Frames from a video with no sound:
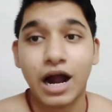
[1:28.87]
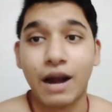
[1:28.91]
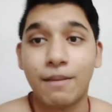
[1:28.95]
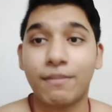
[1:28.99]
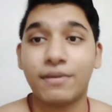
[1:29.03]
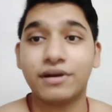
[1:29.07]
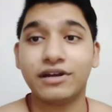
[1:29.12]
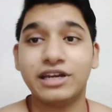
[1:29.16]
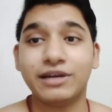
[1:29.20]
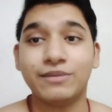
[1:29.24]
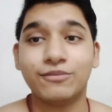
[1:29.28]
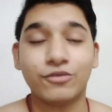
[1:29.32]

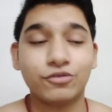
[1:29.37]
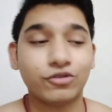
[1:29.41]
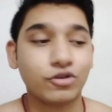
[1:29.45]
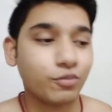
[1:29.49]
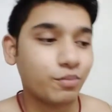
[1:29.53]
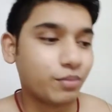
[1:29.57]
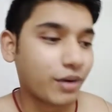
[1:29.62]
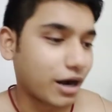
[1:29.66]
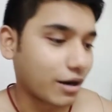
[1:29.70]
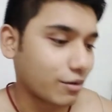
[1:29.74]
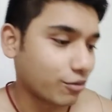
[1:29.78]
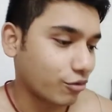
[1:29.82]
আমরা ঠিকমতো
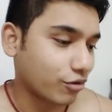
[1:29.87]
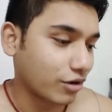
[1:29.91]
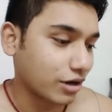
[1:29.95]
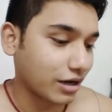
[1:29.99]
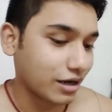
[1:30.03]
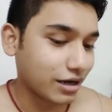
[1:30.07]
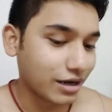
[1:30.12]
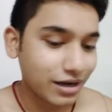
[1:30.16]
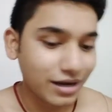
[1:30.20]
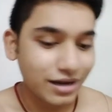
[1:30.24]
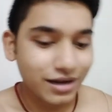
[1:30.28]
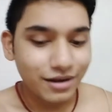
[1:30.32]
পারবো
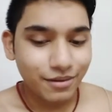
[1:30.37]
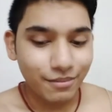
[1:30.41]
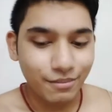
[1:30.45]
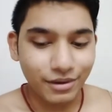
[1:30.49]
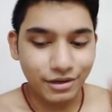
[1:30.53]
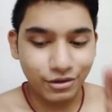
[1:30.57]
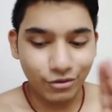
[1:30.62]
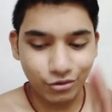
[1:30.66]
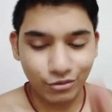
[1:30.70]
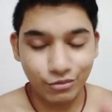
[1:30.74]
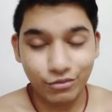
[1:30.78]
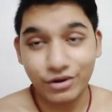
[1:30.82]
না
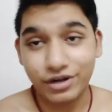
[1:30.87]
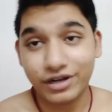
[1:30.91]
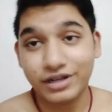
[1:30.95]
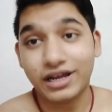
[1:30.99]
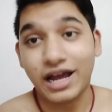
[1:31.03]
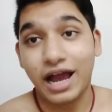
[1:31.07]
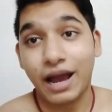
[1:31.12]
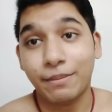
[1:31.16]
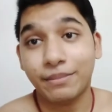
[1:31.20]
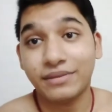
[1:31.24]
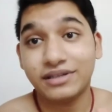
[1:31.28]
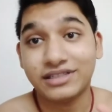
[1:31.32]
বা ডোন্ট ওয়ারি
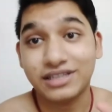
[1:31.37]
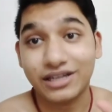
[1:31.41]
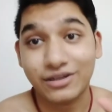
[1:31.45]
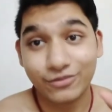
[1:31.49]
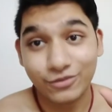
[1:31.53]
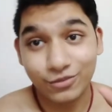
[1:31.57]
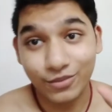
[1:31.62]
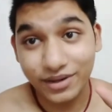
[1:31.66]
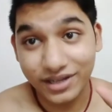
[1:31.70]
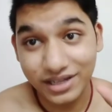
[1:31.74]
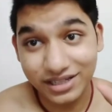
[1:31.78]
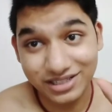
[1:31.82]
আমি
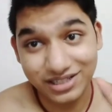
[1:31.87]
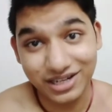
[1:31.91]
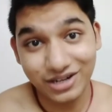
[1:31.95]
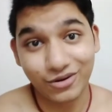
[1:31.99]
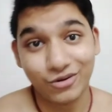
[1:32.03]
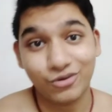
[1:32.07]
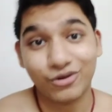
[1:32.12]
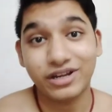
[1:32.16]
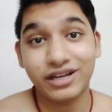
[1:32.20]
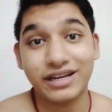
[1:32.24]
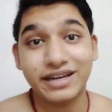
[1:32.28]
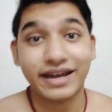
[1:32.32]
চেষ্টা চেষ্টা
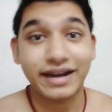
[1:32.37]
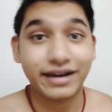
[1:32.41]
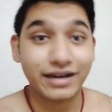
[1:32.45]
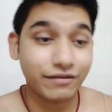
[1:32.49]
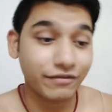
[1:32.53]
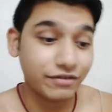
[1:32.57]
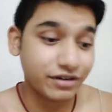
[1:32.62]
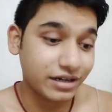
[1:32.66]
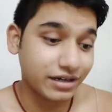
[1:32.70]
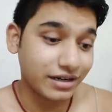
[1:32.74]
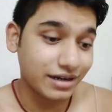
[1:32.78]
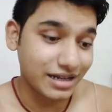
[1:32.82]
করি
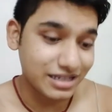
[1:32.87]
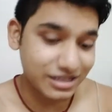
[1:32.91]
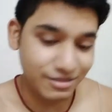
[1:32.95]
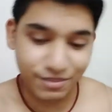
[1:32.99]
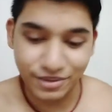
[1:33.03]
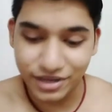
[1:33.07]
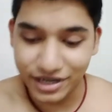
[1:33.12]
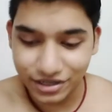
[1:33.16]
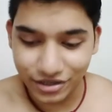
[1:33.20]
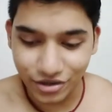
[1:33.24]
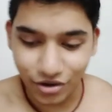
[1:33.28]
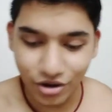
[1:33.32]
নেগেটিভিটি না
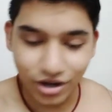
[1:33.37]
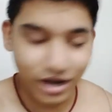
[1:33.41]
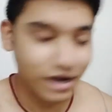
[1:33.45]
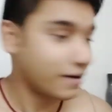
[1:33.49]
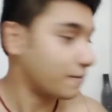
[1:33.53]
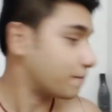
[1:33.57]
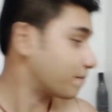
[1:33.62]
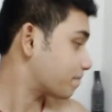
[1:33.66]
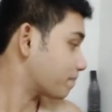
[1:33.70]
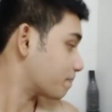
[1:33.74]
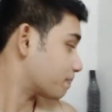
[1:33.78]
স্প্রেড করার